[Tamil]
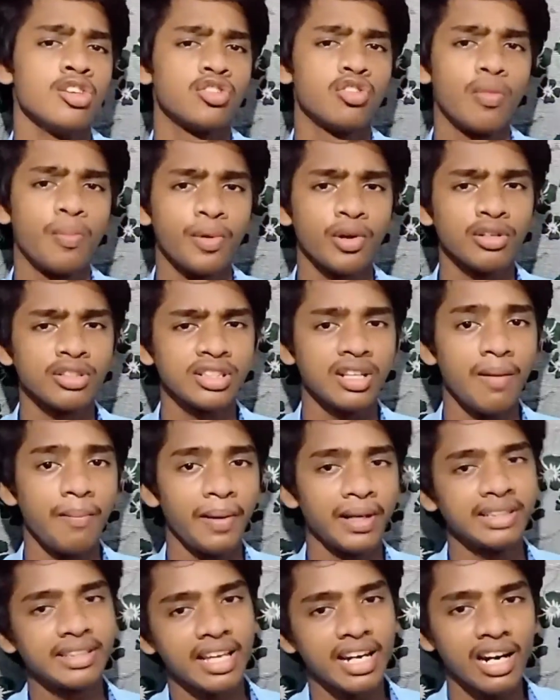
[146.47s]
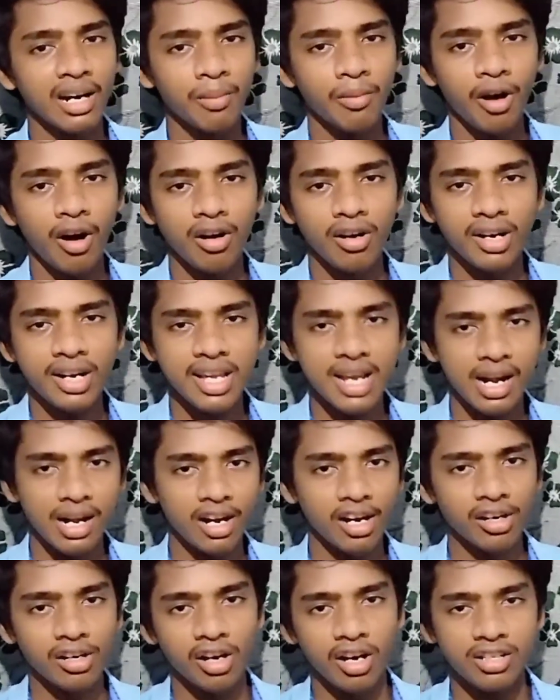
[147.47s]
ஸோ ப்ரோஸ்ல பாத்தீங்கன்னா நம்ம ஆல்ரெடி
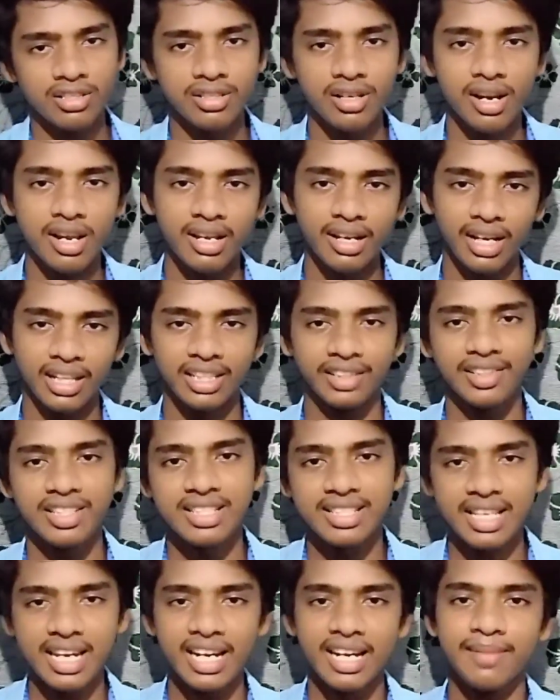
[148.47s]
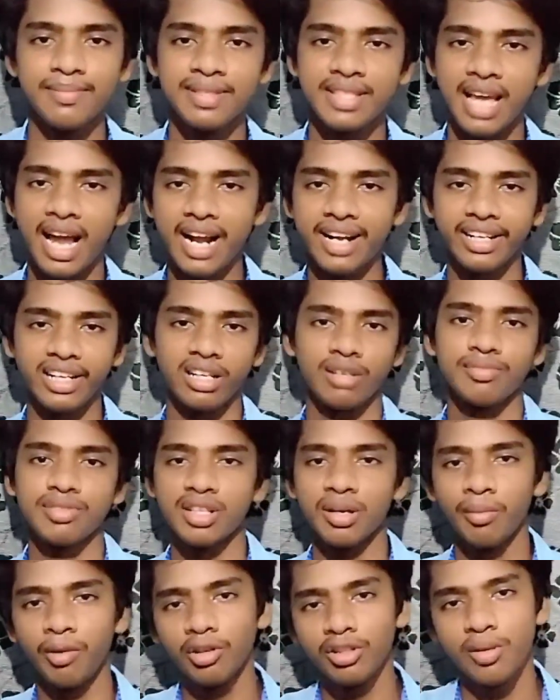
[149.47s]
எல்லா கிளாசரி அதாவது சினனம்ஸ் ஆண்டனம்ஸ்
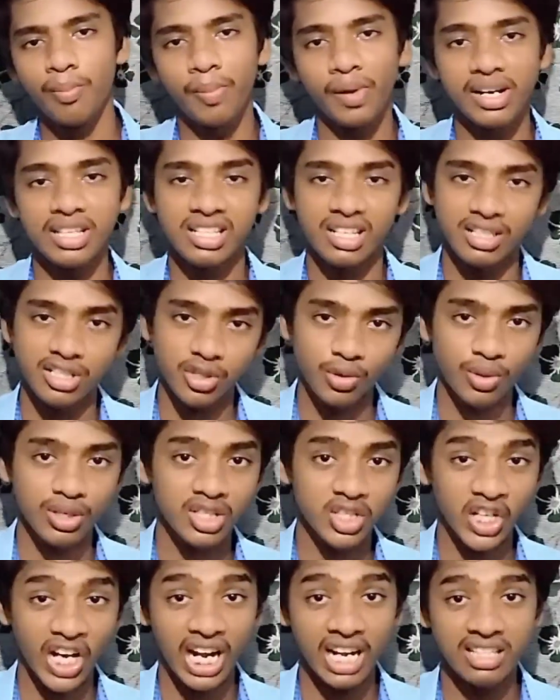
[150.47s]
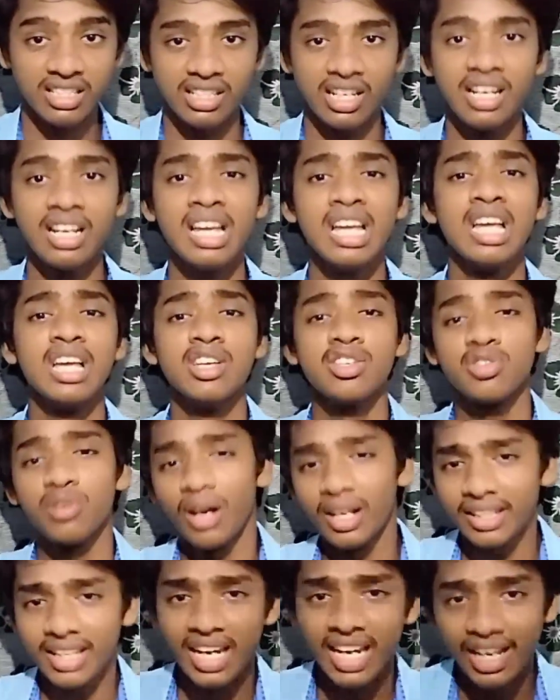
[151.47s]
நம்ம வந்து படிச்சாச்சு ஒரு சேலஞ்சில் ஸோ
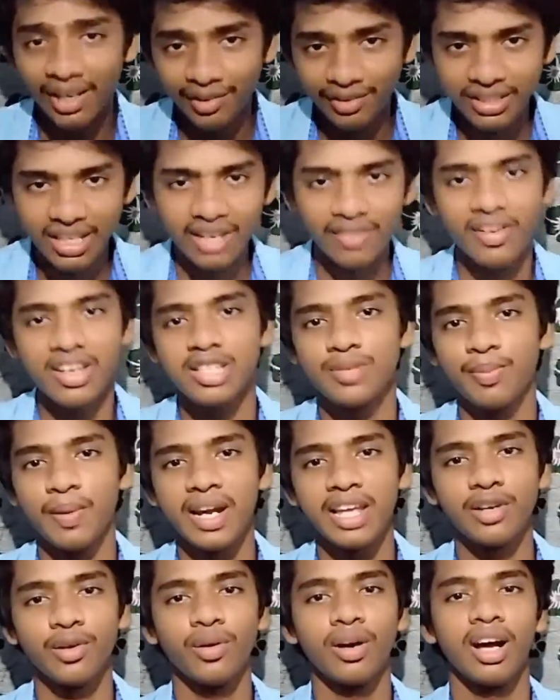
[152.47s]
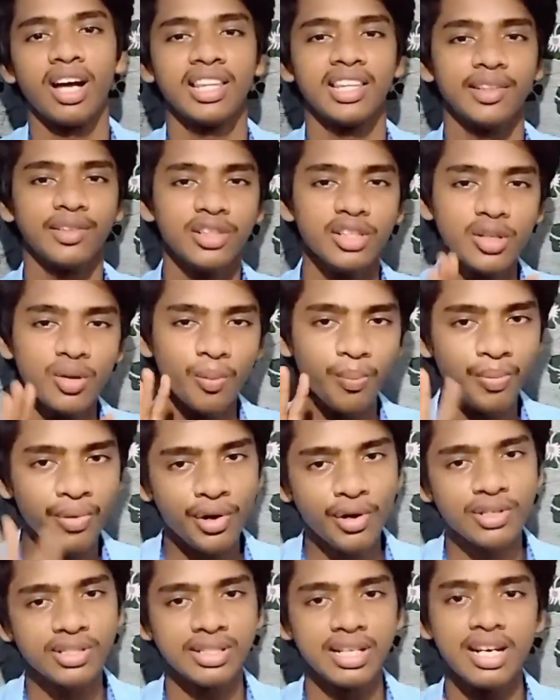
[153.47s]
அதை நீங்க வந்து ரிவைஸ் பண்ணிக்கோங்க அதாவது
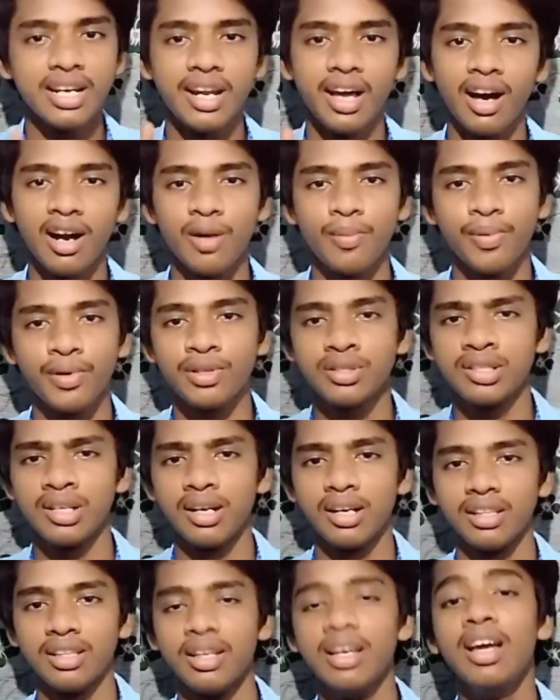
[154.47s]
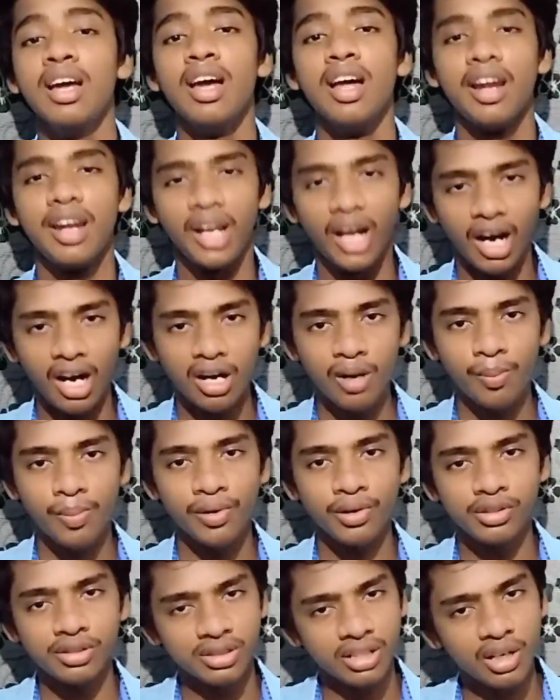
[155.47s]
ப்ரோஸ்ல நாலு ப்ரோஸ் இருக்குது நாலு
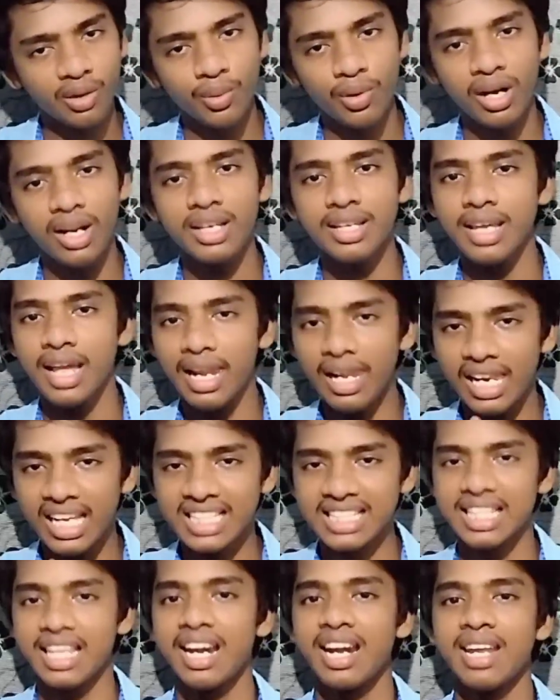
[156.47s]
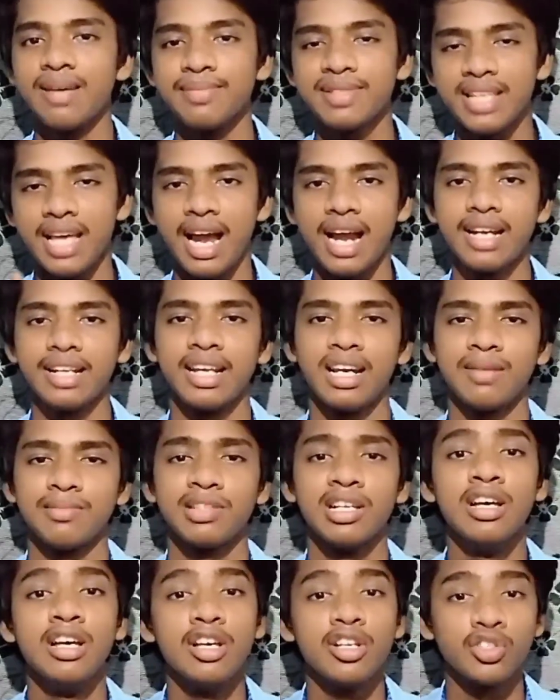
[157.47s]
ப்ரோஸ்ல உள்ள எல்லா சினனம்ஸ்
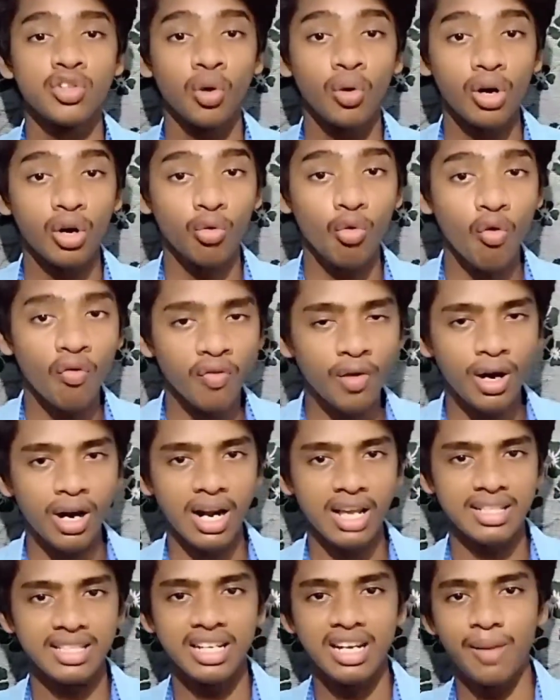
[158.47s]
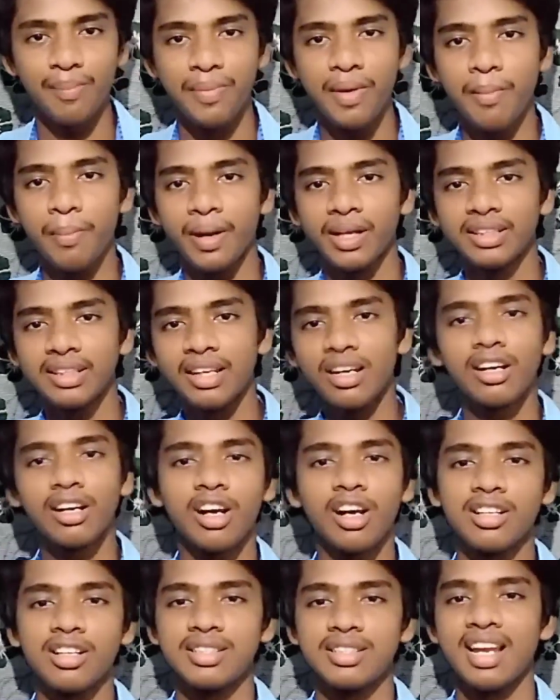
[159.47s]
ஆண்டனம்ஸ் ஸோ உங்களுக்கு ஒவ்வொரு லெசன் அப்பயும் பார்த்தீங்கன்னா
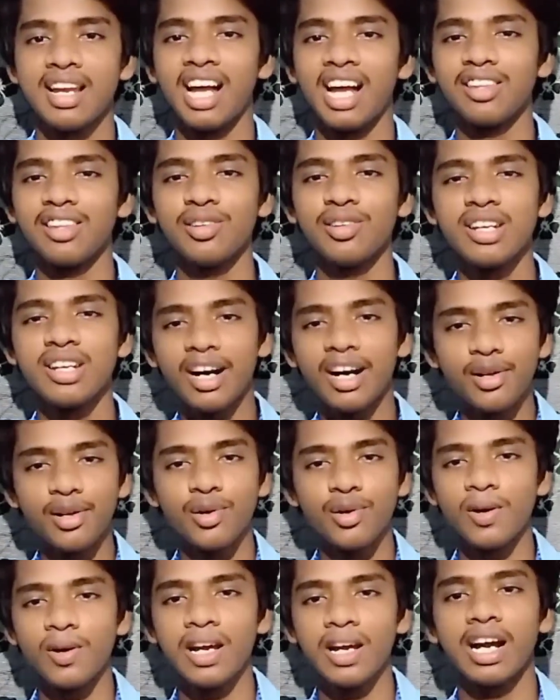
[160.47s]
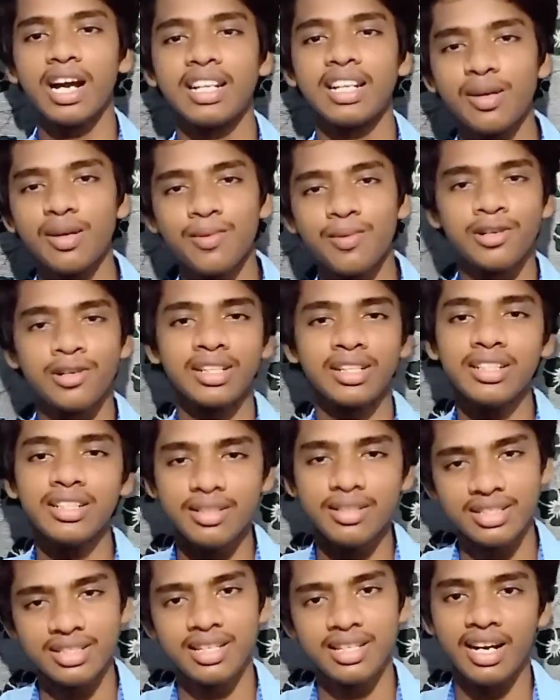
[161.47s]
கிளாசரி அதாவது நடு நடுல கட்டம் போட்டு
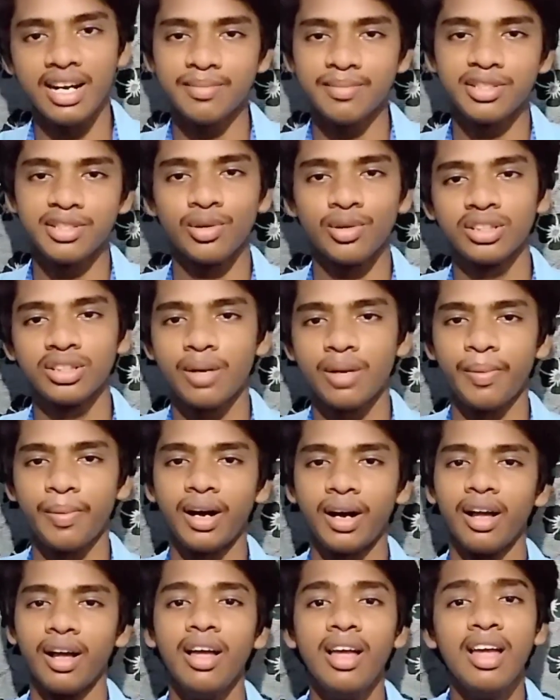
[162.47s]
சினனம்ஸ் கொடுத்துருப்பாங்க